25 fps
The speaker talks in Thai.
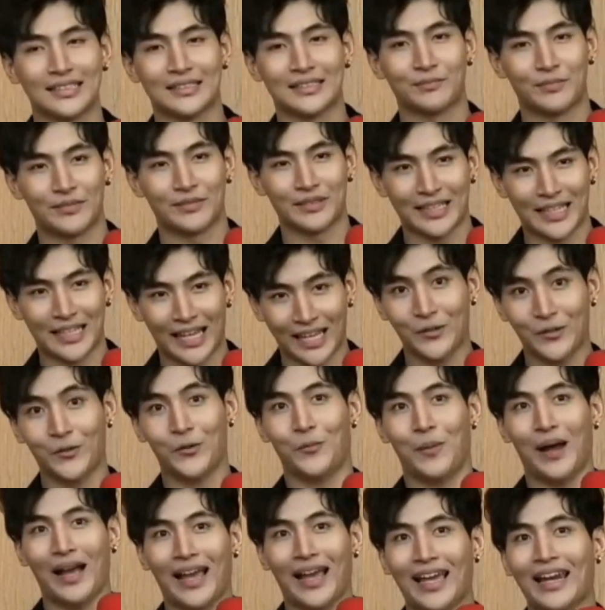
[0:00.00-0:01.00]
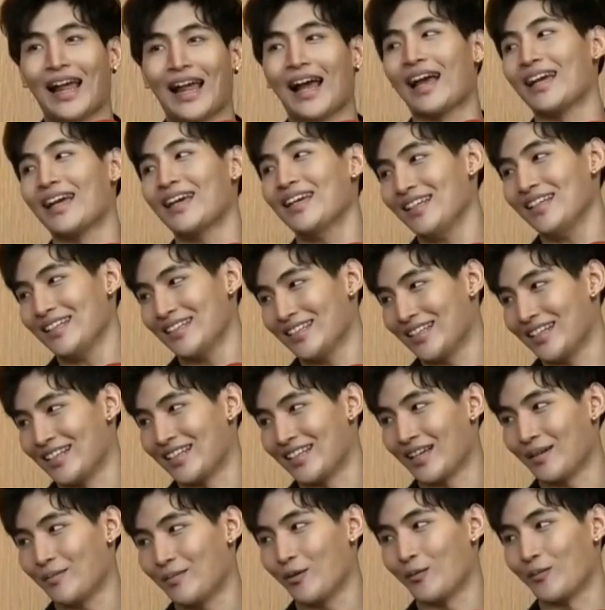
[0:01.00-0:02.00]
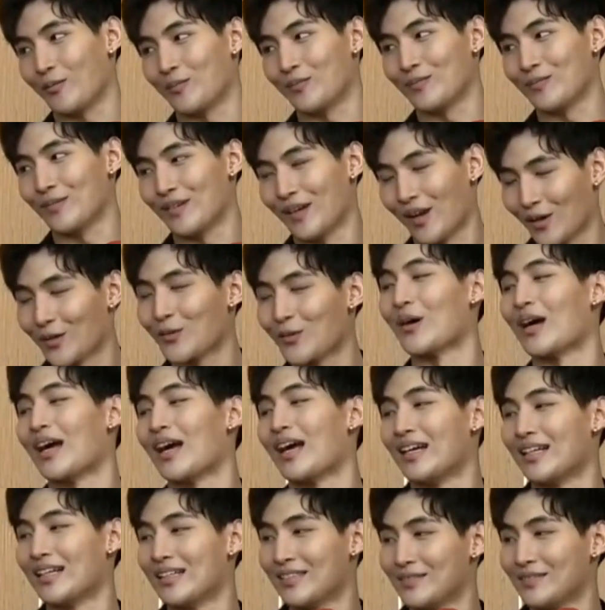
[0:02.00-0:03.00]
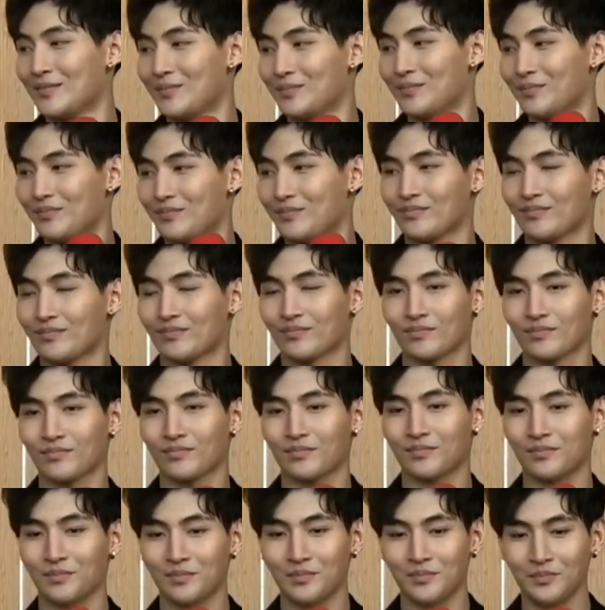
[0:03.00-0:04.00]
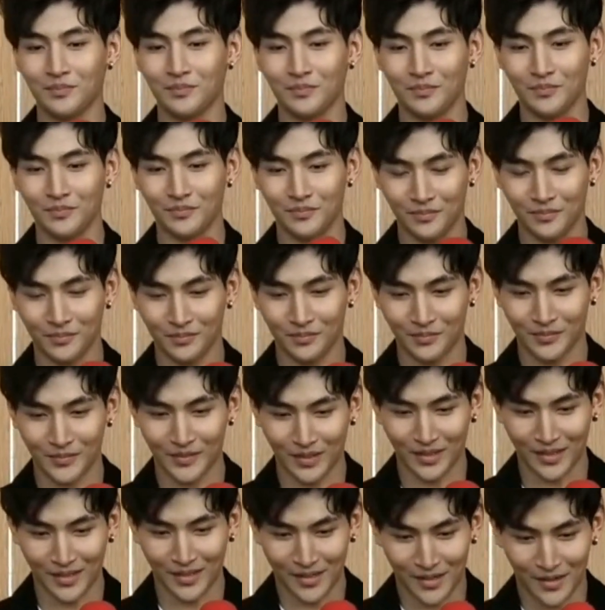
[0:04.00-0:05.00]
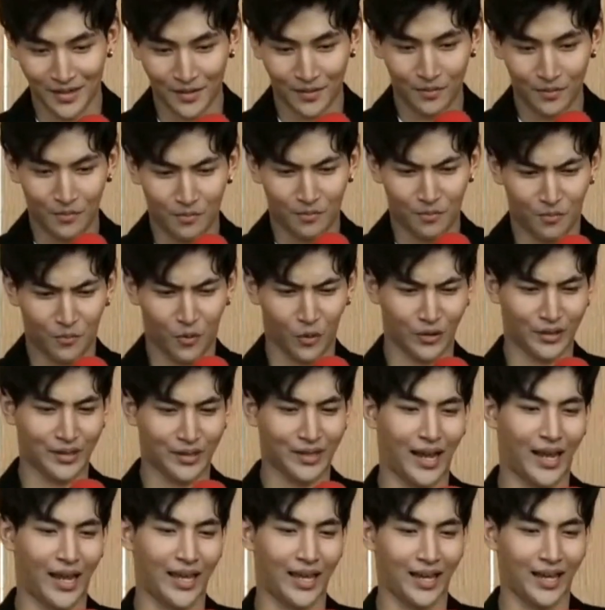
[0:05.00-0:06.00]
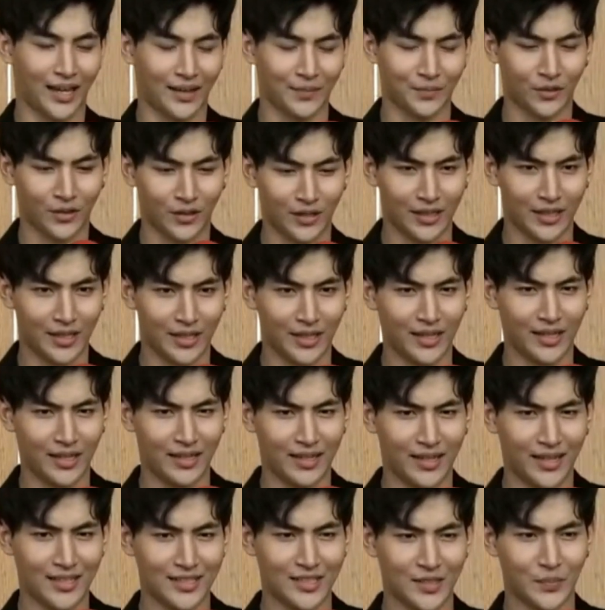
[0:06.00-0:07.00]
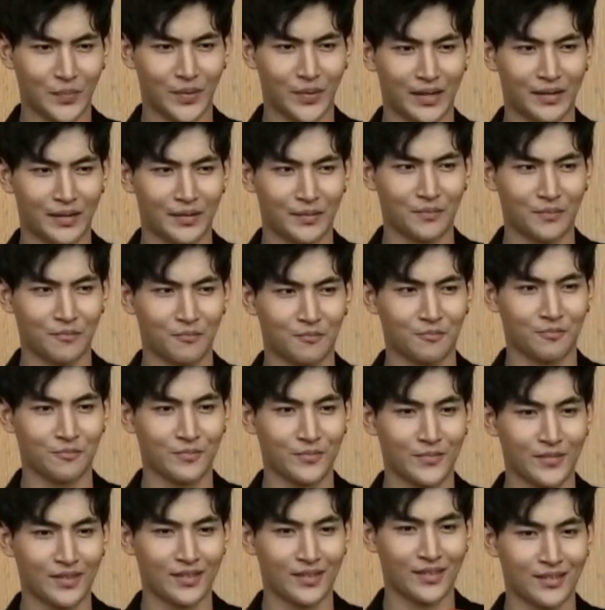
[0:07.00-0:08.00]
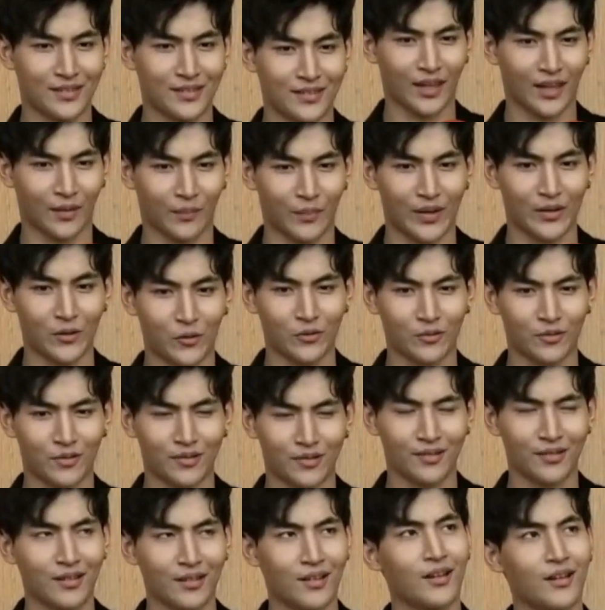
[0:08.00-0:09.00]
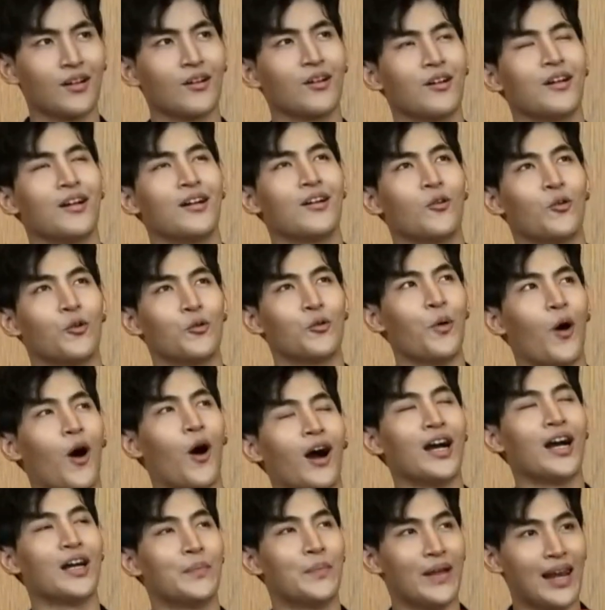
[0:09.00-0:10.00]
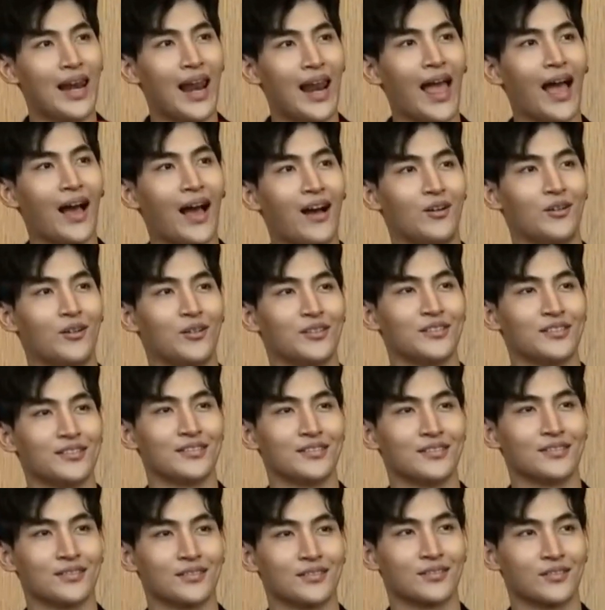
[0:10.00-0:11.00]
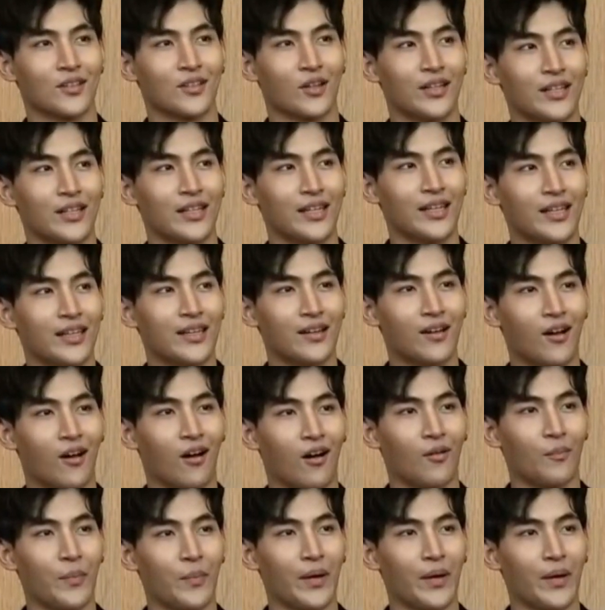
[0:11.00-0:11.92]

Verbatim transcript: เอ็นดูมากแค่ไหนอ่ารเงี้ยผมลองดูฮะยังมีบทไหนที่ยังอยากจะเล่นบ้างอะไรบทไหนครับ ตอนนี้น่าจะเป็นอยากเป็นคุณหมอเคยเป็นแล้วตอนนี้ขอเป็น